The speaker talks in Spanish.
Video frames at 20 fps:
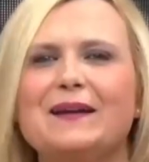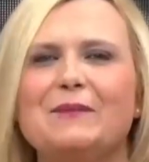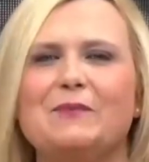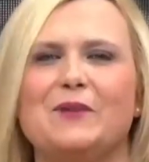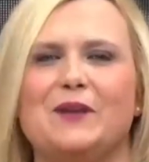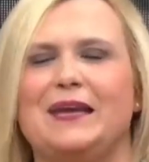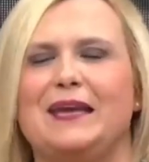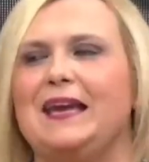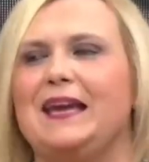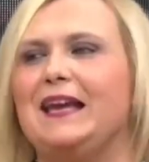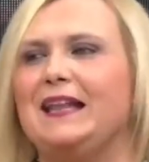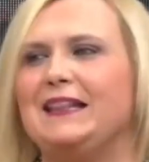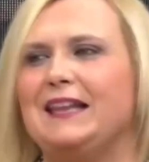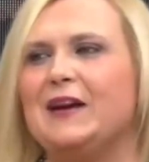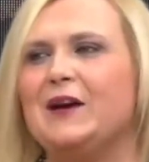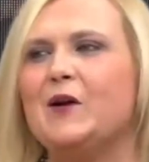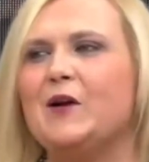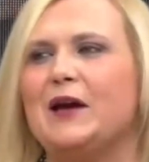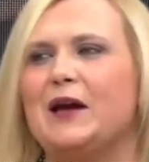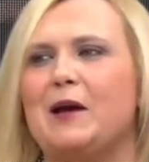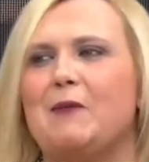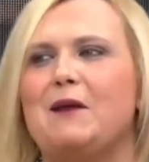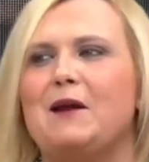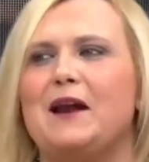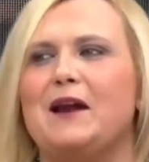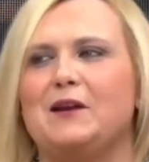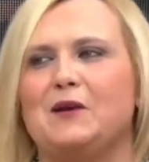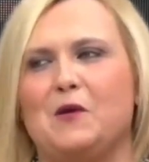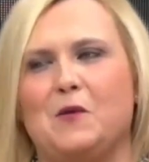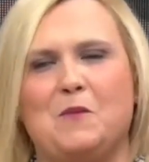porque tengo que
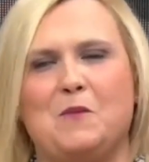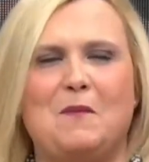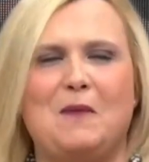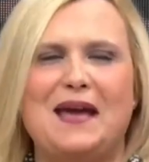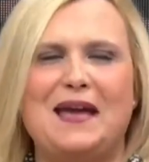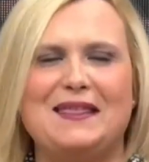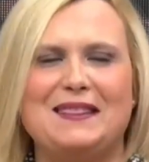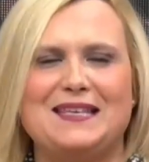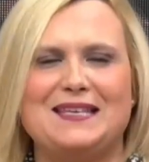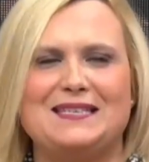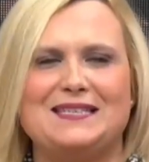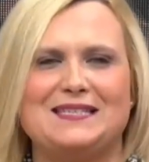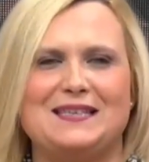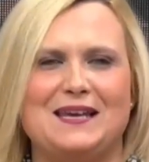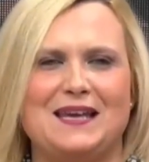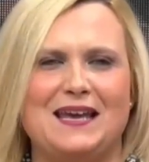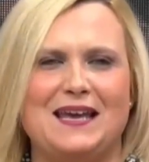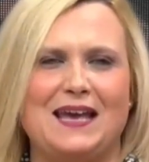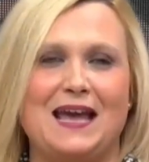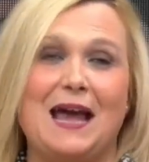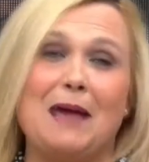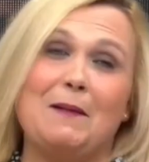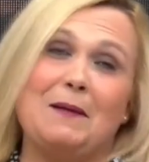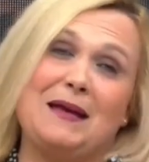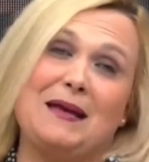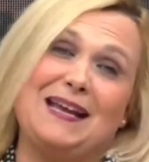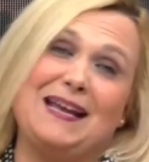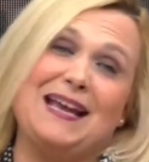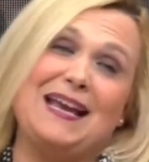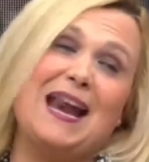hablar con May de ese
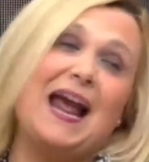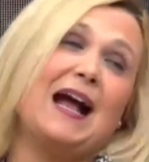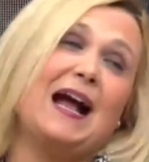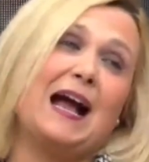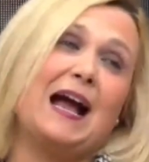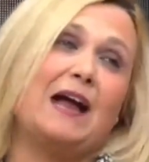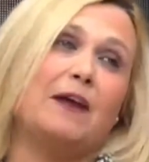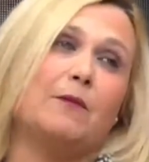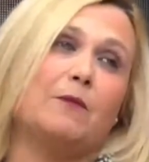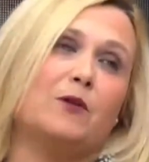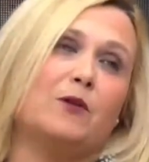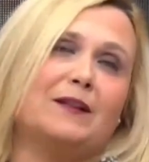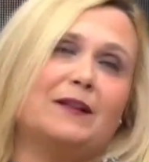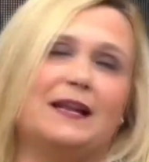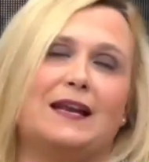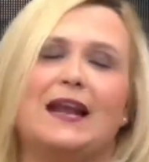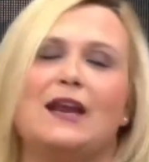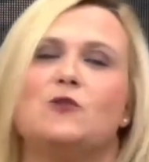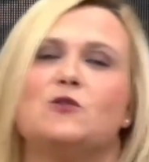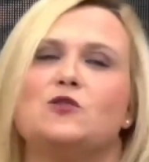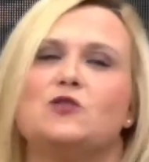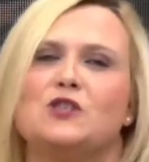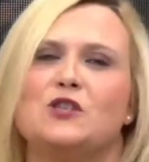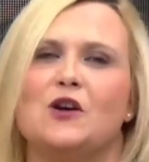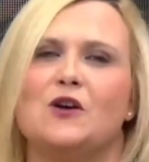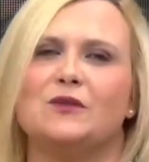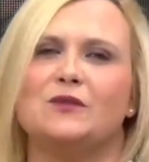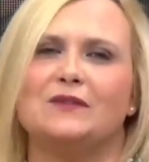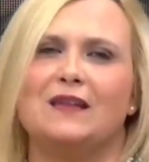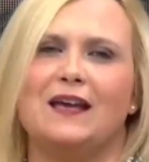gran árbol de la
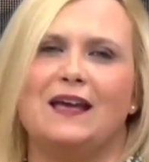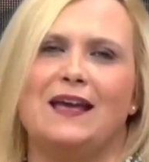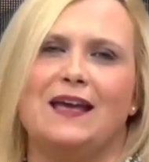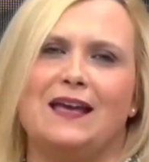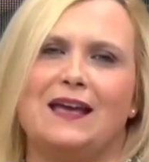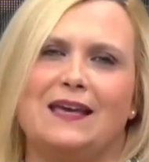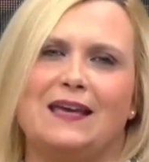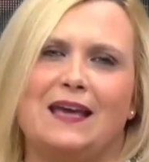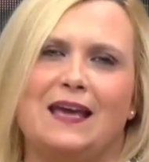ilusión eh,